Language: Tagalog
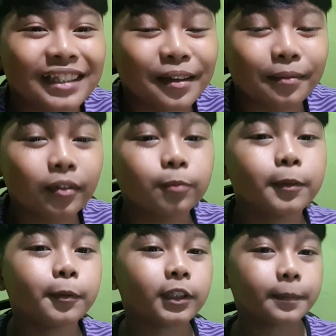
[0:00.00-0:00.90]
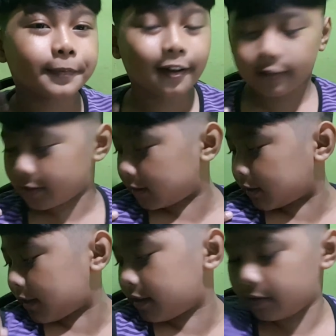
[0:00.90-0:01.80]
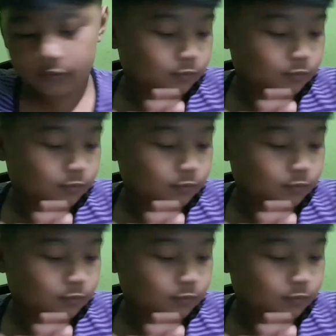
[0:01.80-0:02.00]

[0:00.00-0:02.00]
kasi pumuti po ako. Okay. Eh.